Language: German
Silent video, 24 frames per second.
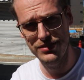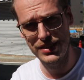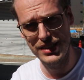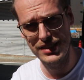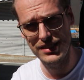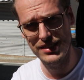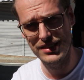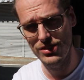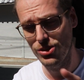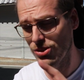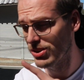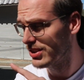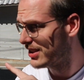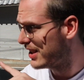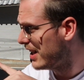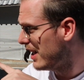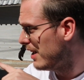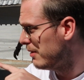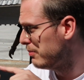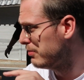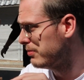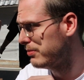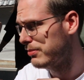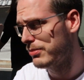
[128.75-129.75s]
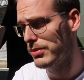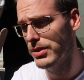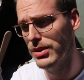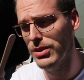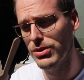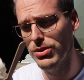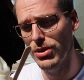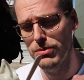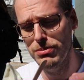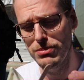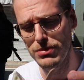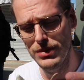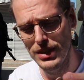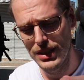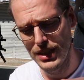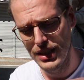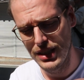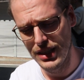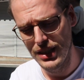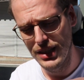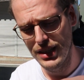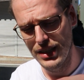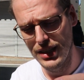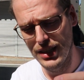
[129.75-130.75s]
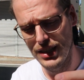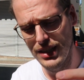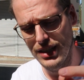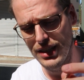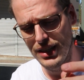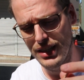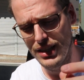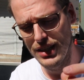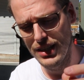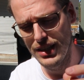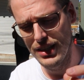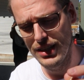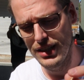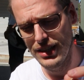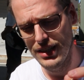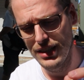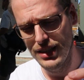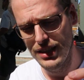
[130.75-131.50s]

was es dort gab, genommen. Äh,